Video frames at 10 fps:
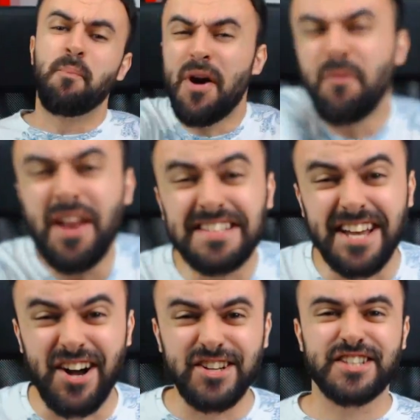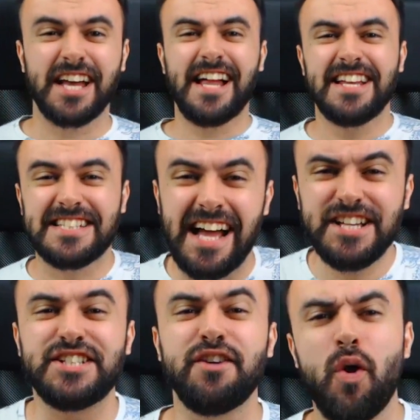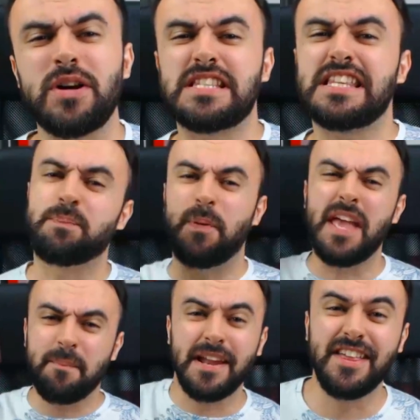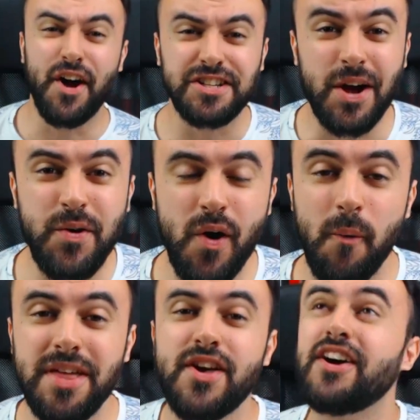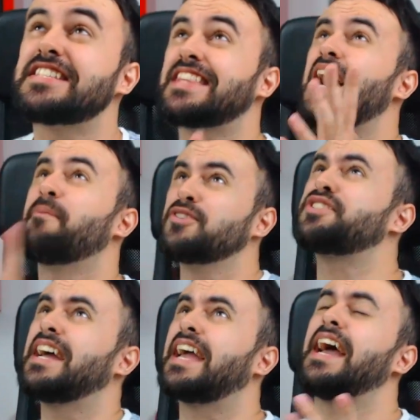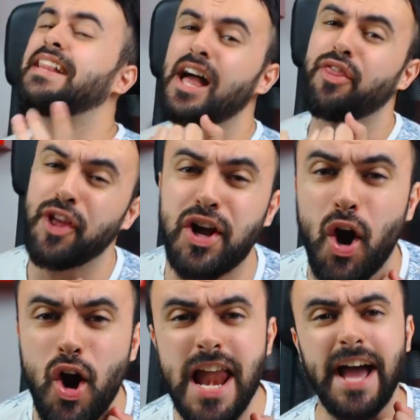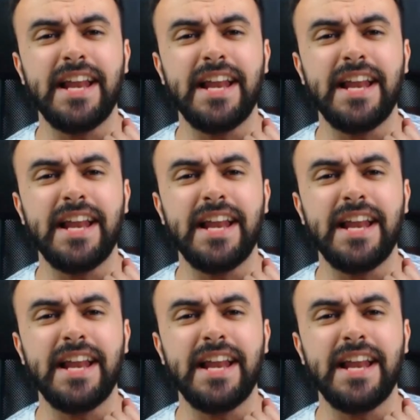Muy buenas chicos, ¿qué tal estáis? Soy Flow Street, bienvenidos a un nuevo vídeo Estamos en GTA V Online,